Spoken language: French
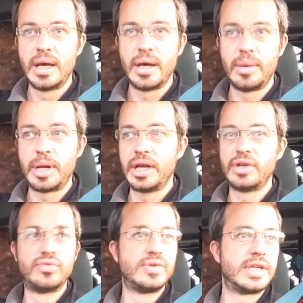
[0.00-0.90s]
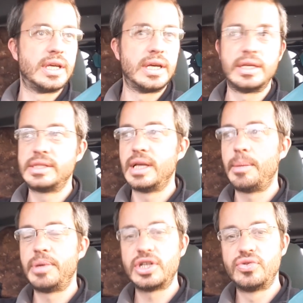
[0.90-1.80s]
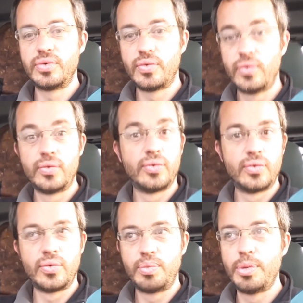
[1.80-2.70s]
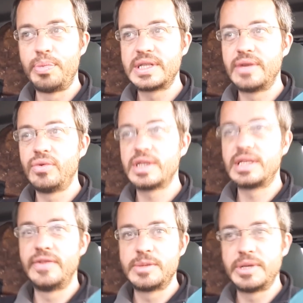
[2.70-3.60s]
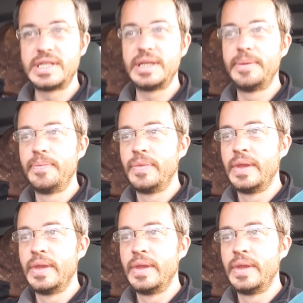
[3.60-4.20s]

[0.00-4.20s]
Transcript: Euh, malgré tout, c'est la pêche, donc on ne peut pas savoir ce qui va se passer.